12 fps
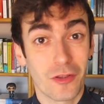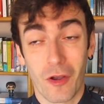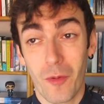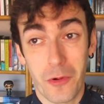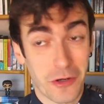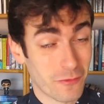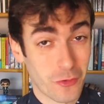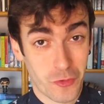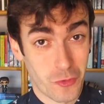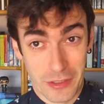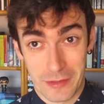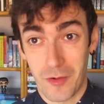lo tengo por dos
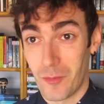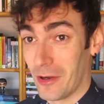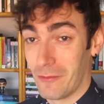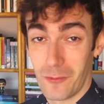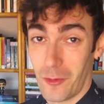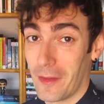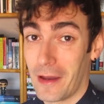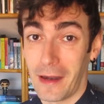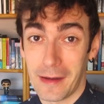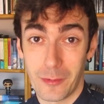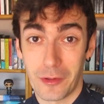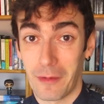cosas, como el Funko de
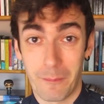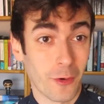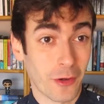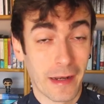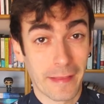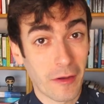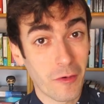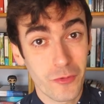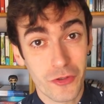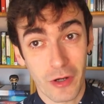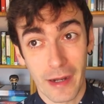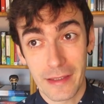Harry Potter, porque le tengo
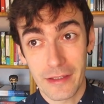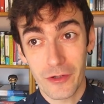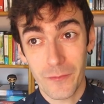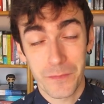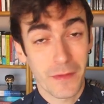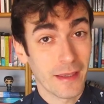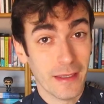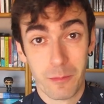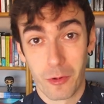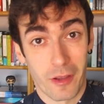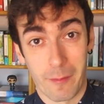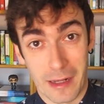mucho cariño y
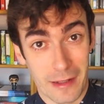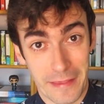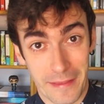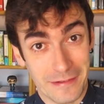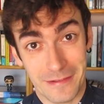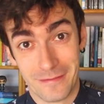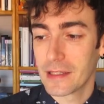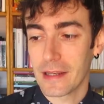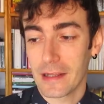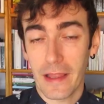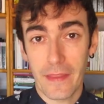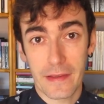porque me encanta. Se
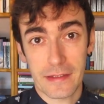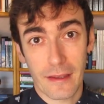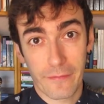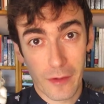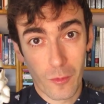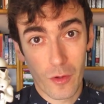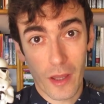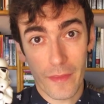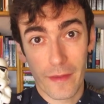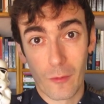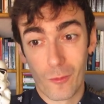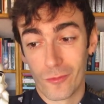trata de esta figura
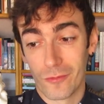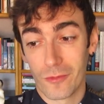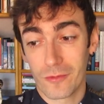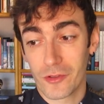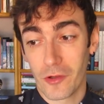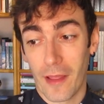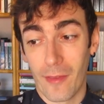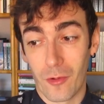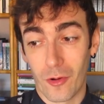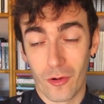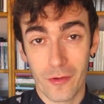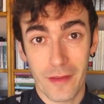de un soldado
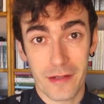clon